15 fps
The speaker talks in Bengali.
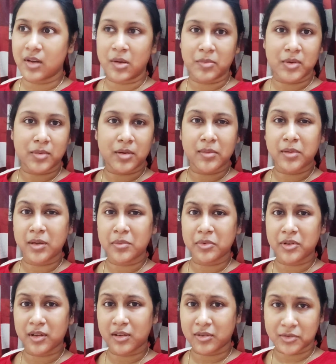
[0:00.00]
আমরা ভাবলাম
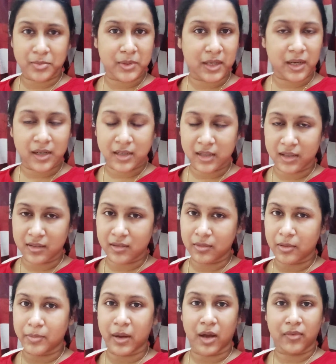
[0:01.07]
মনে হয় হসপিটালে নিয়ে যেতে
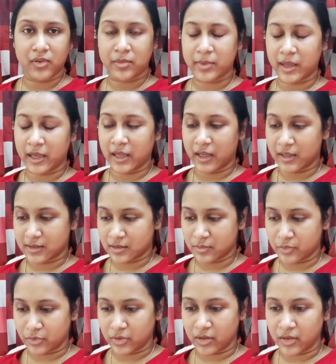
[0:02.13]
হবে পা পা ভেঙে গেছে
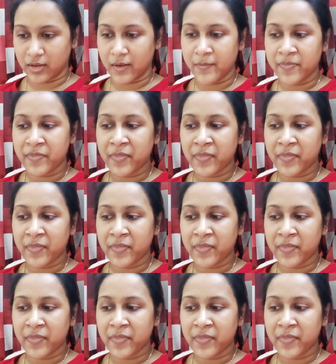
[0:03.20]
মনে হয়